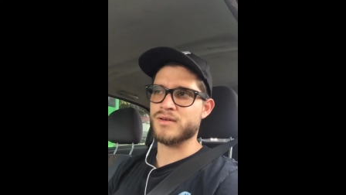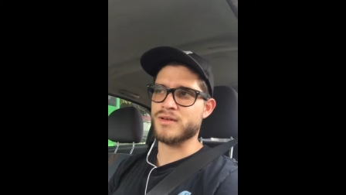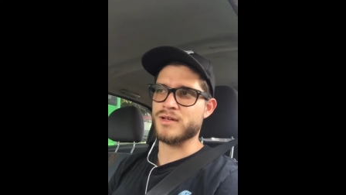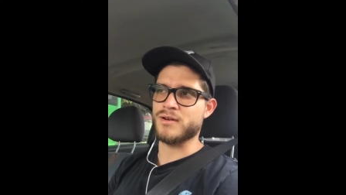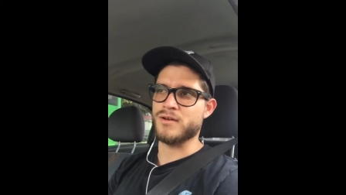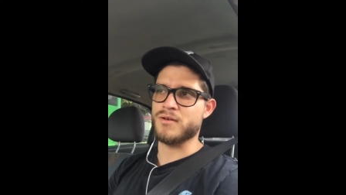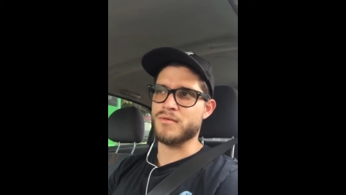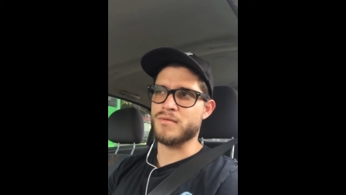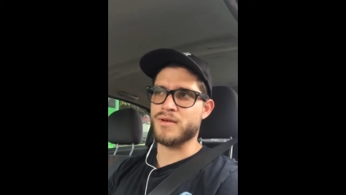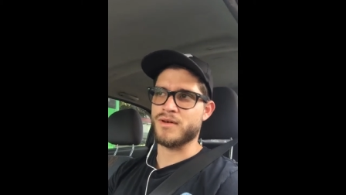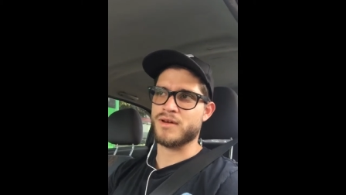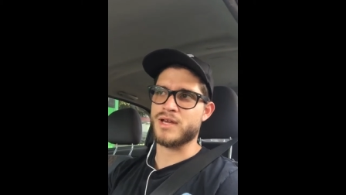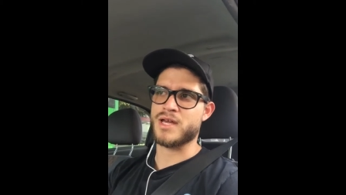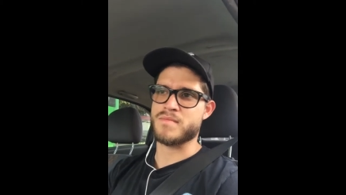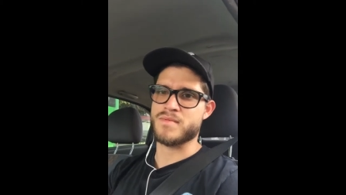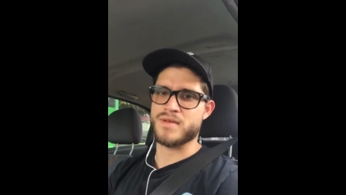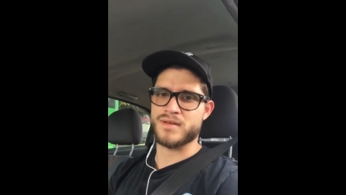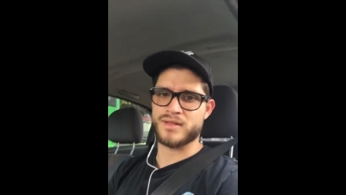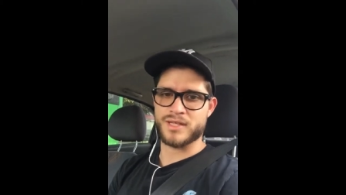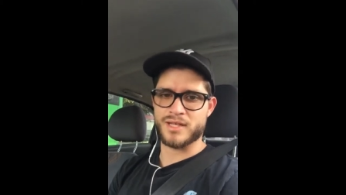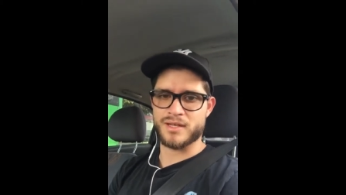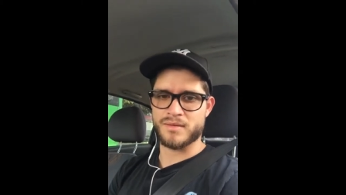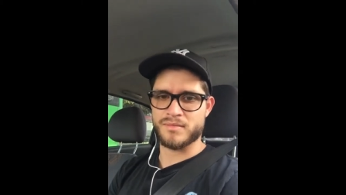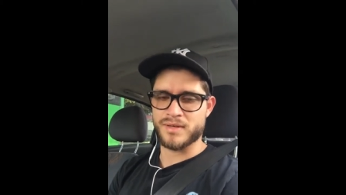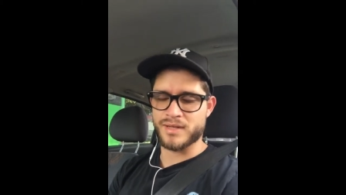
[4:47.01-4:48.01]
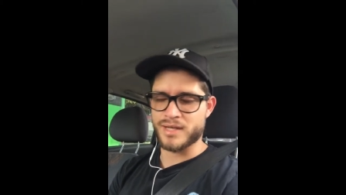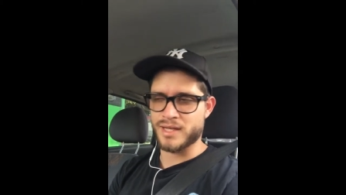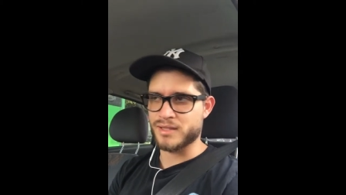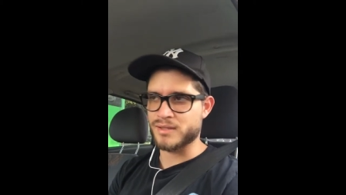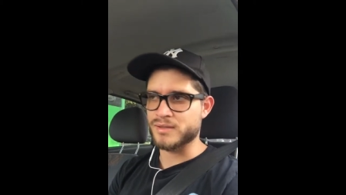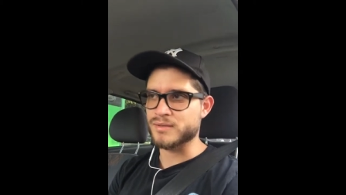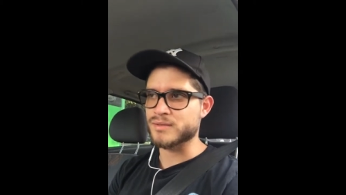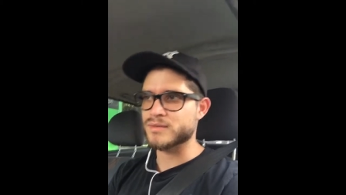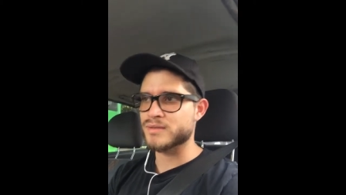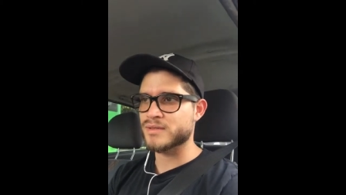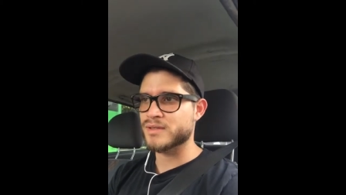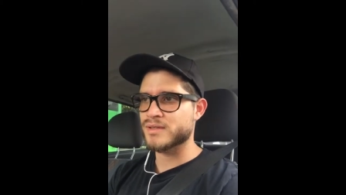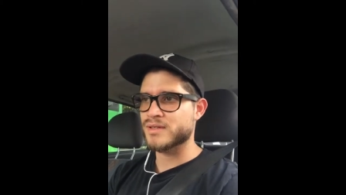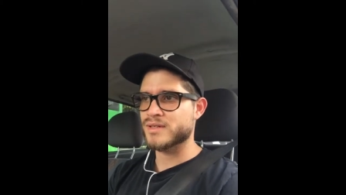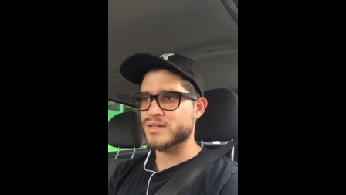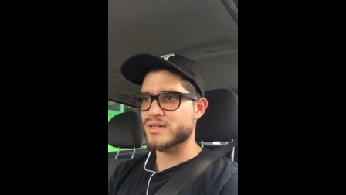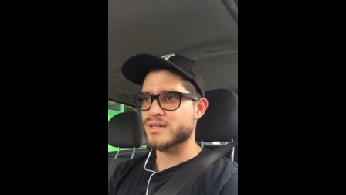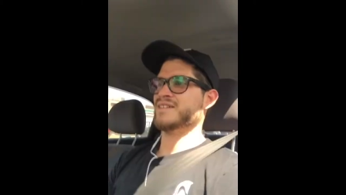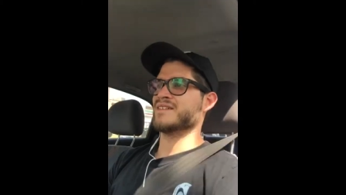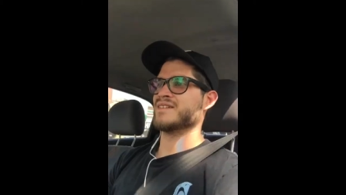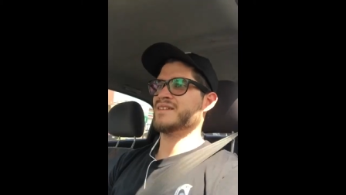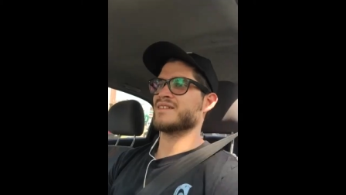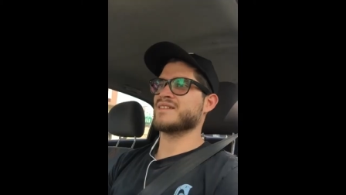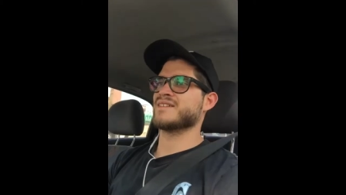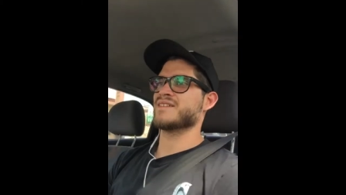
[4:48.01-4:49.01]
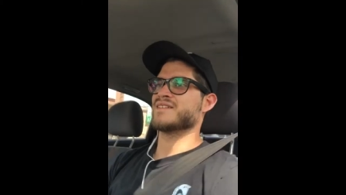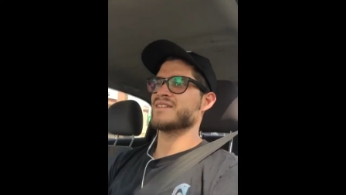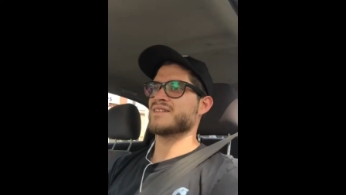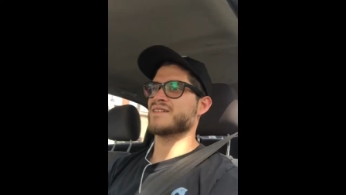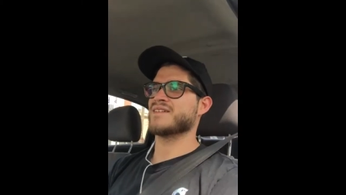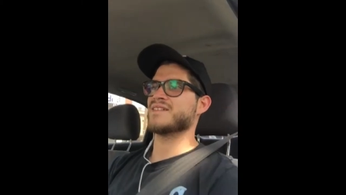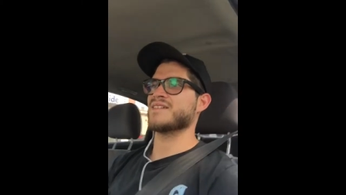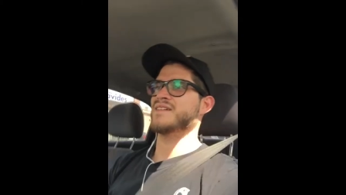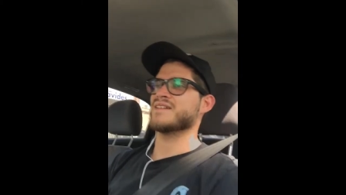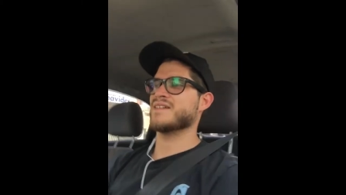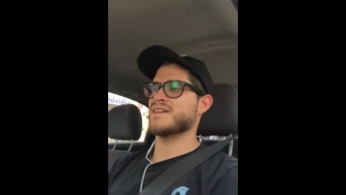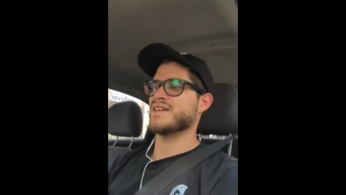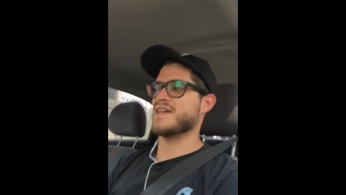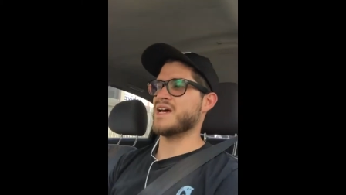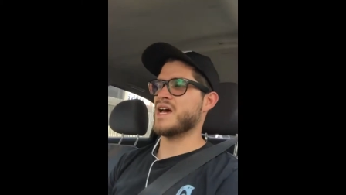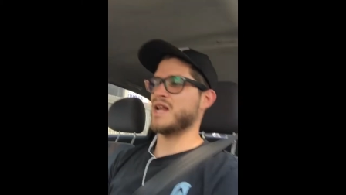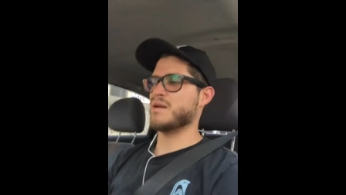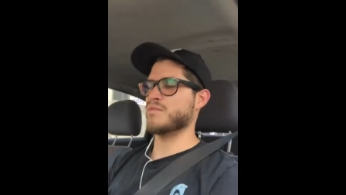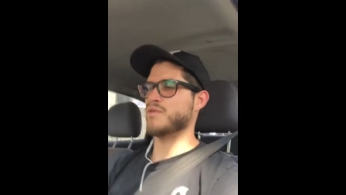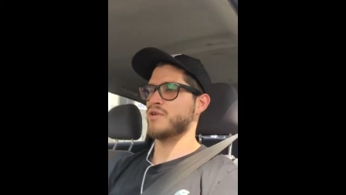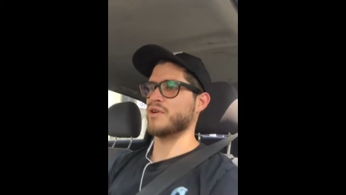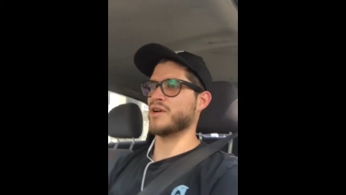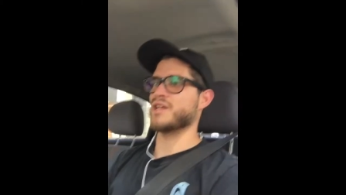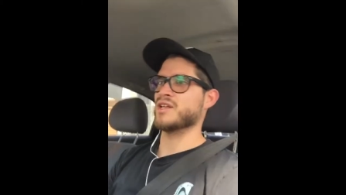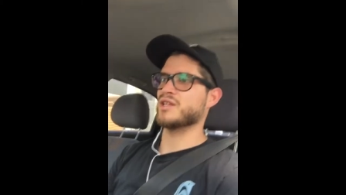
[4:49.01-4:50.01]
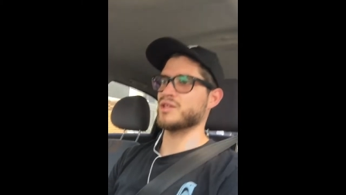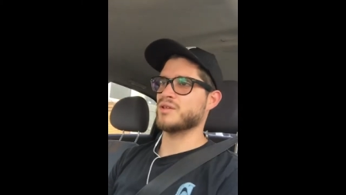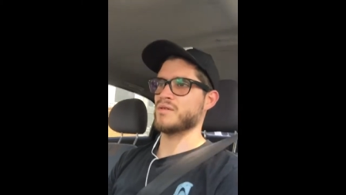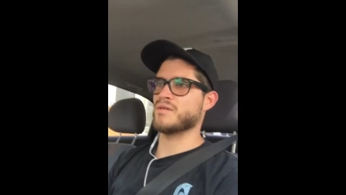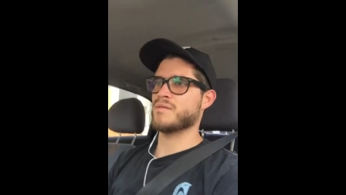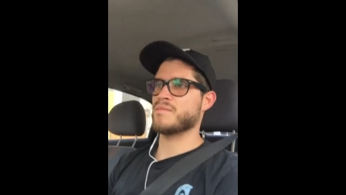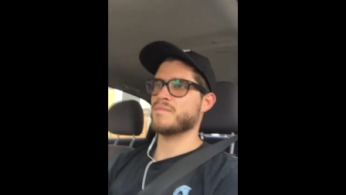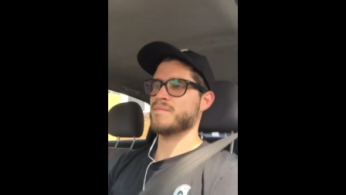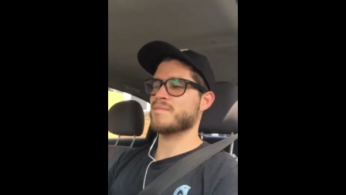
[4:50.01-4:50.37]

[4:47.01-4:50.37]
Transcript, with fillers: y lo veo que me estaba mirando. Ya el morrito.